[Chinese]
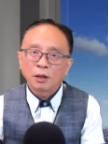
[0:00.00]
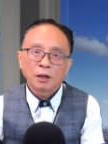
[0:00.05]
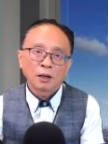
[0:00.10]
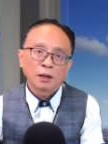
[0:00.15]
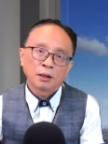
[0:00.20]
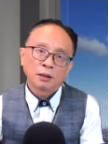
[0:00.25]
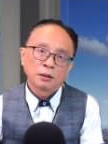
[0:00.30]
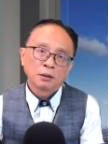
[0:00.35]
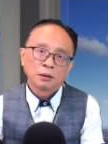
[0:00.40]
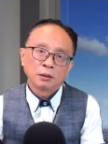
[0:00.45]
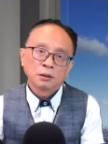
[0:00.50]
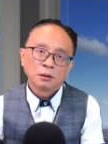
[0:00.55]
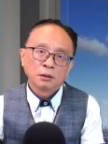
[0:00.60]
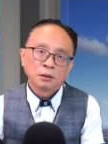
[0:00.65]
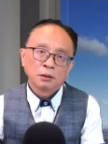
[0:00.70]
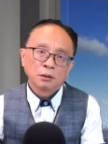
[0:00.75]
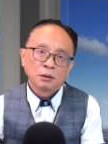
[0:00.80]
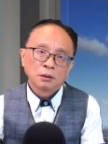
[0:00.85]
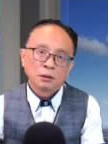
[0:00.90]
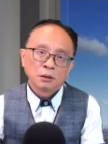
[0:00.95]
啊，
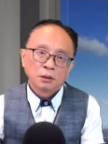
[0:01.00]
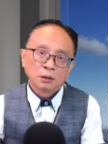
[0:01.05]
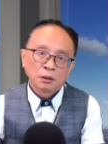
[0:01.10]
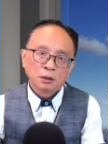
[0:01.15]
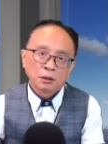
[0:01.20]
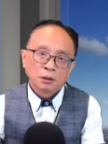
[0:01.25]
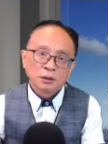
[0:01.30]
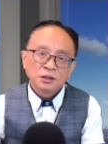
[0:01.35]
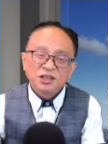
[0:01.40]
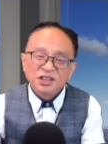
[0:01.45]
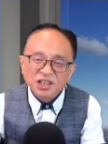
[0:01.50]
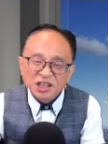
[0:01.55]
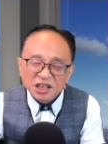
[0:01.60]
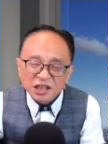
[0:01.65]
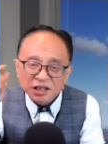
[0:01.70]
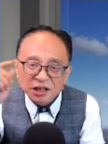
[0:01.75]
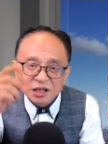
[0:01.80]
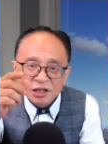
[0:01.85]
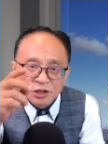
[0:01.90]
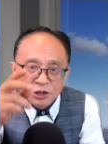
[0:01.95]

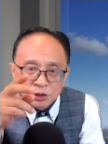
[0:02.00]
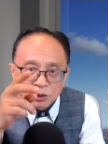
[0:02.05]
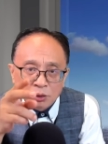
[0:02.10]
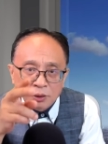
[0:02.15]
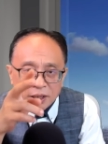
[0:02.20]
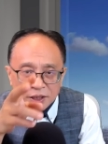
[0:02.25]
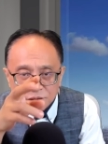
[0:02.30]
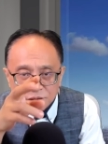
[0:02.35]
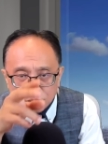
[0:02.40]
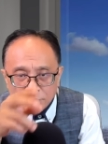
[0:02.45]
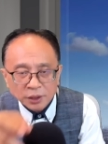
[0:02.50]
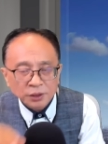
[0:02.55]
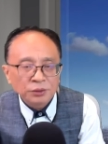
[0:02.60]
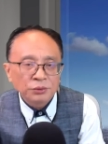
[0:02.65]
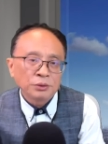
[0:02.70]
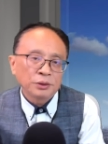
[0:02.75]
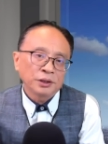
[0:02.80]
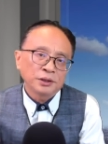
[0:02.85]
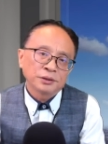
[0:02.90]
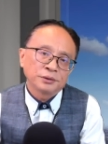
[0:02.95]
既营收还衰
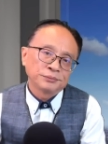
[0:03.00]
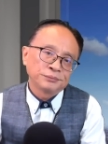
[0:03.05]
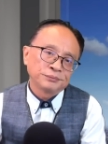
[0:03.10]
退。